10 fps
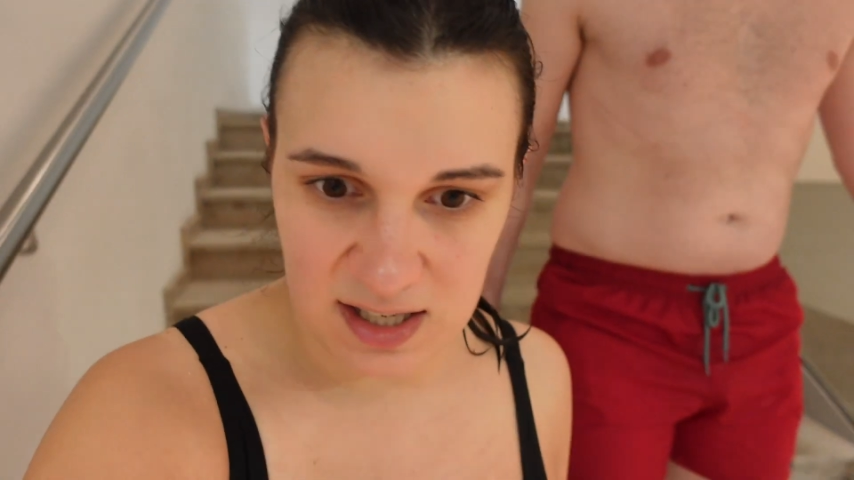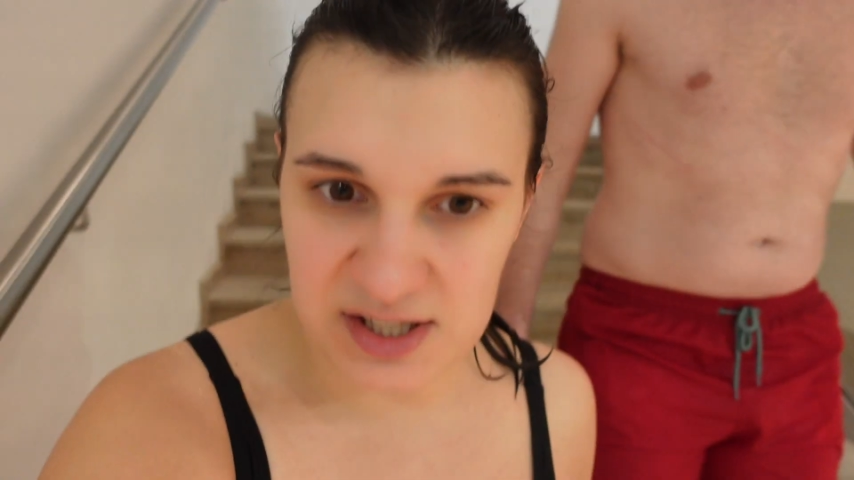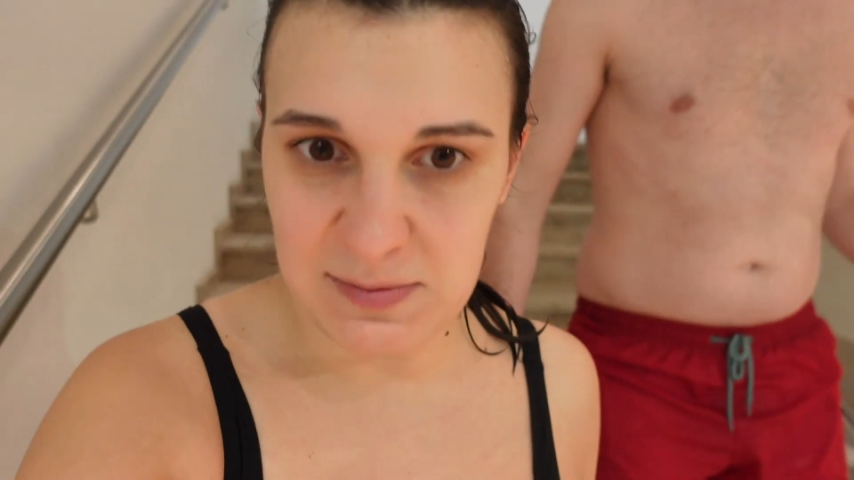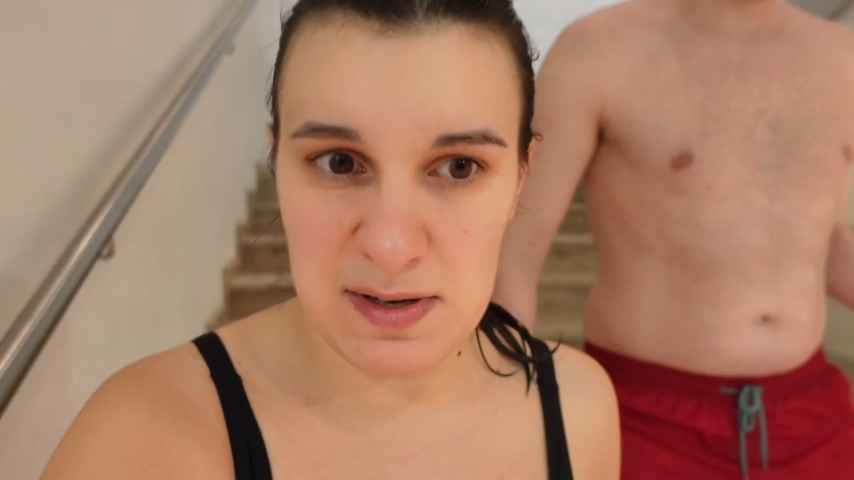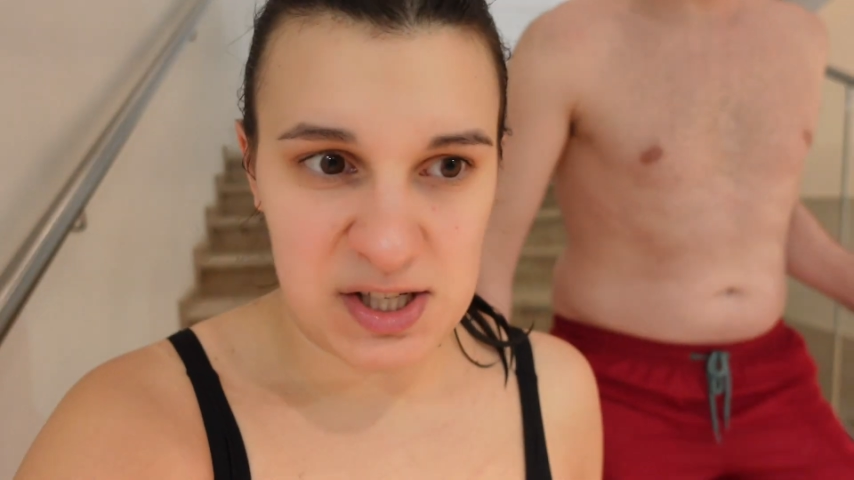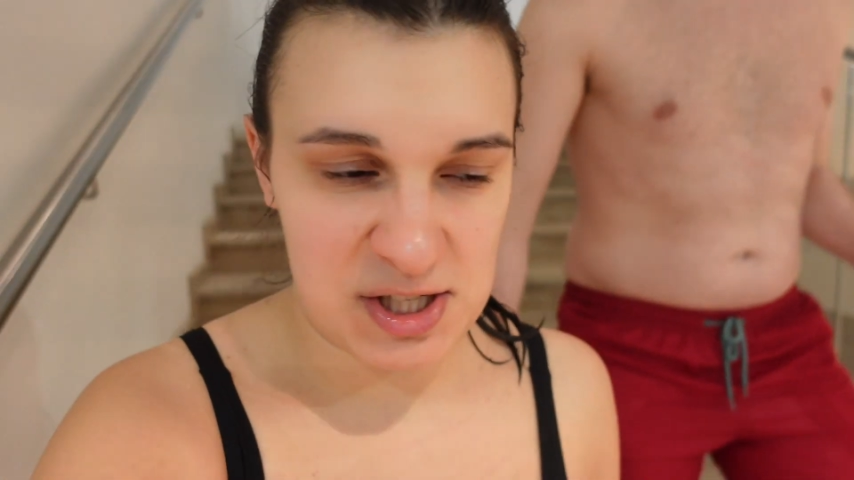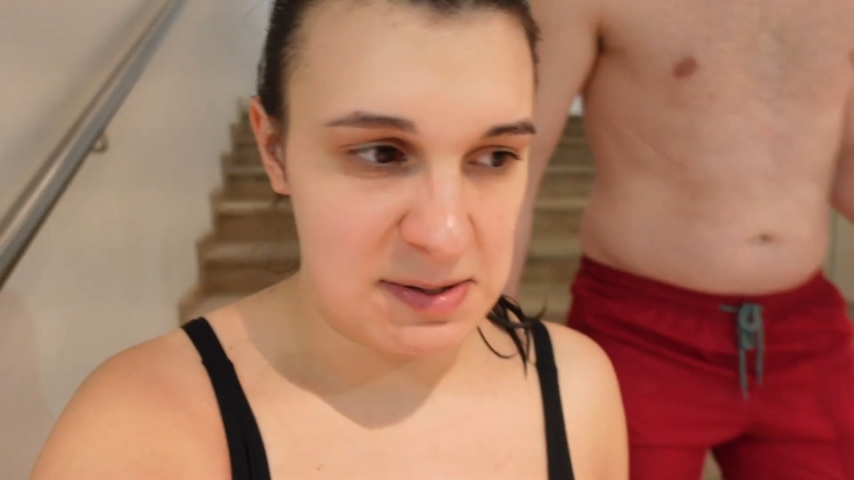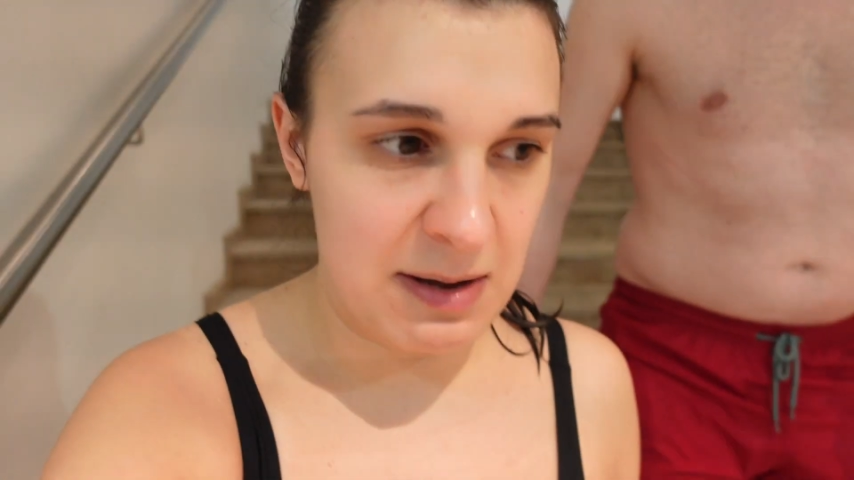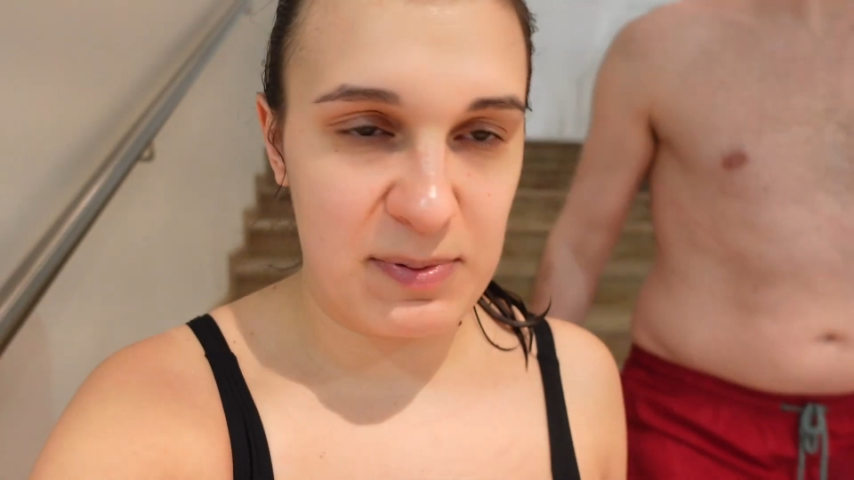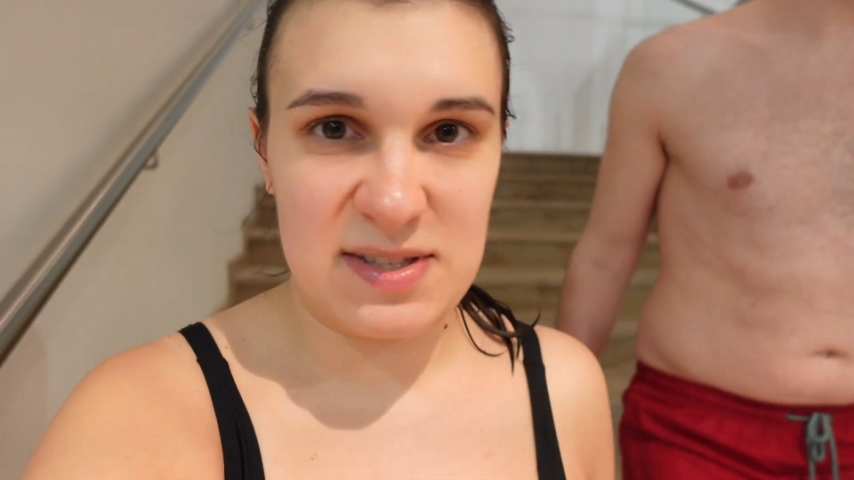idziemy jeszcze
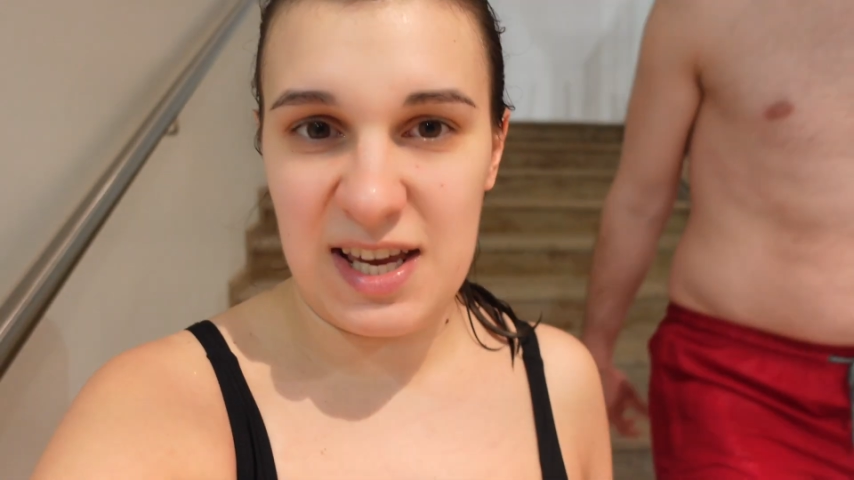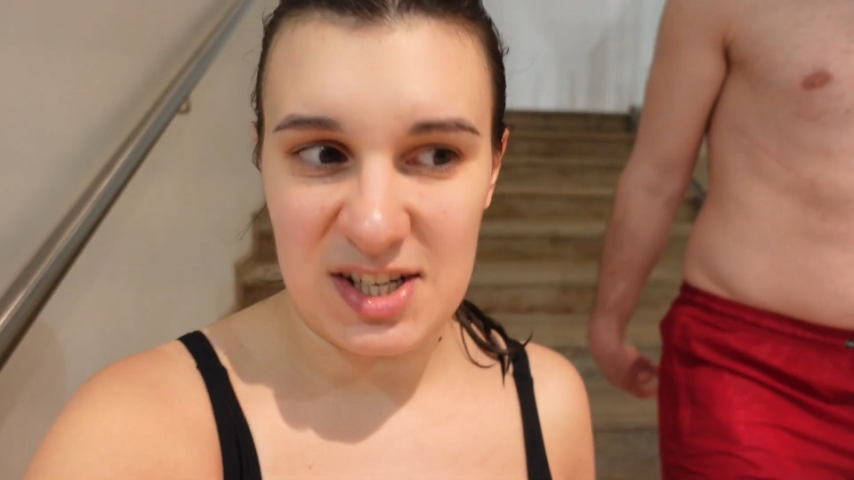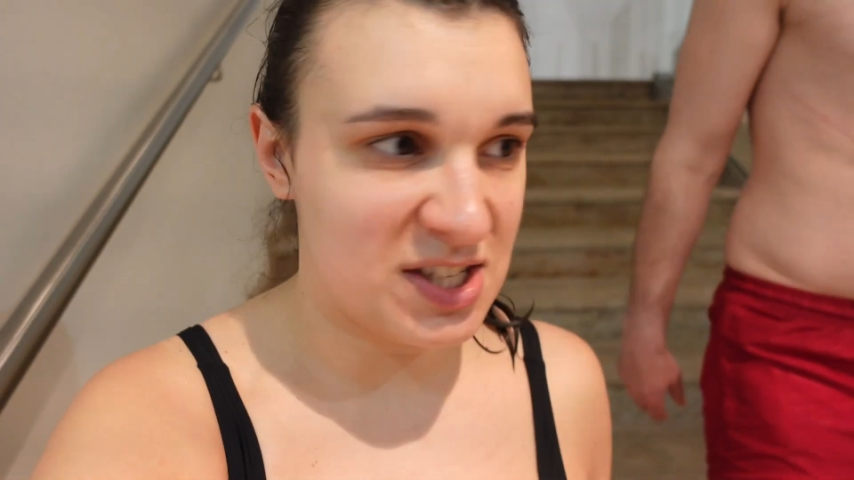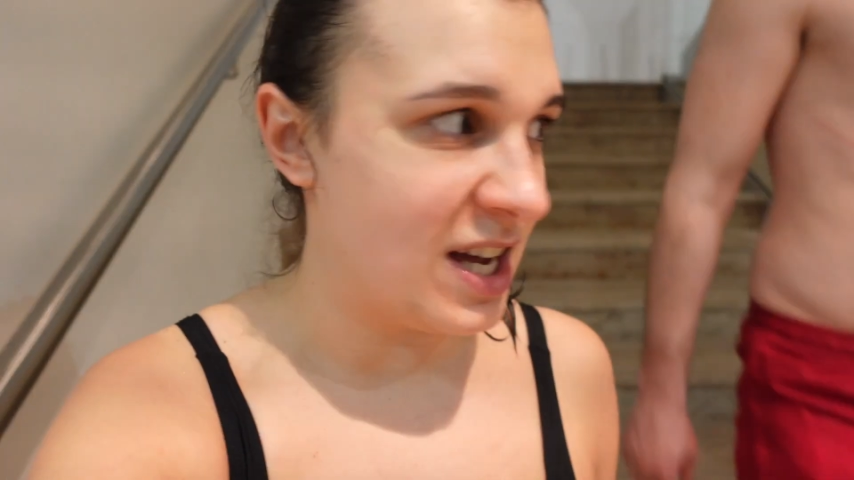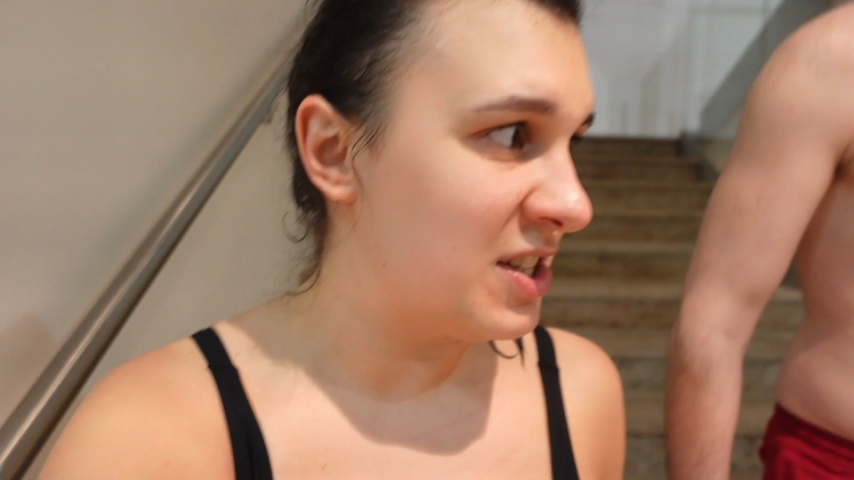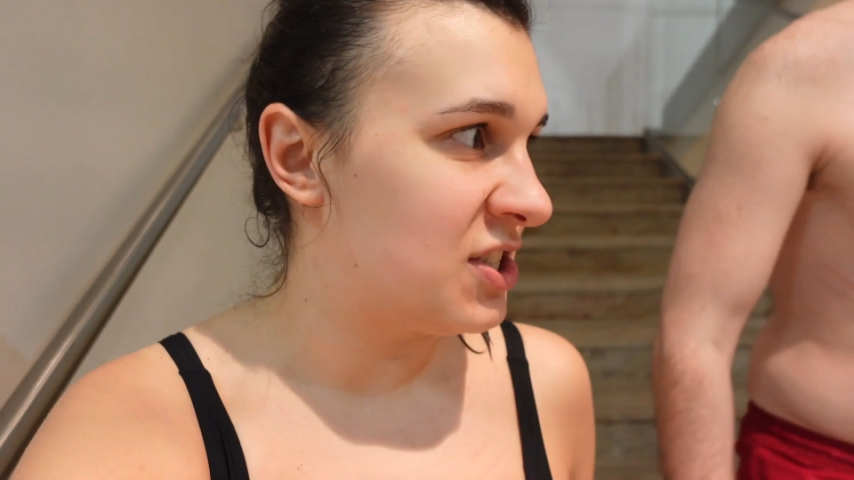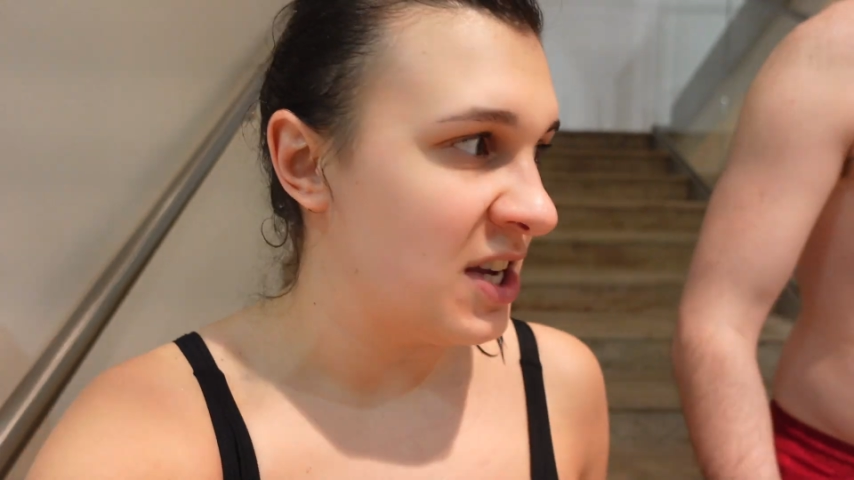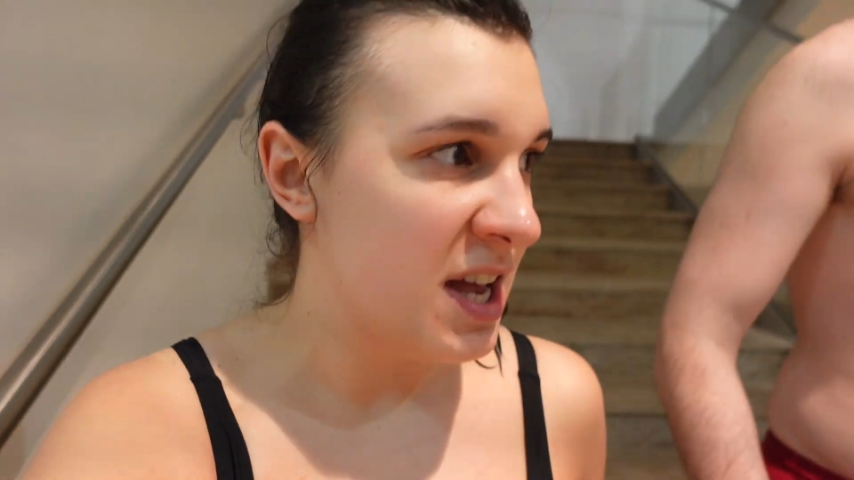sobie pozjeżdżać.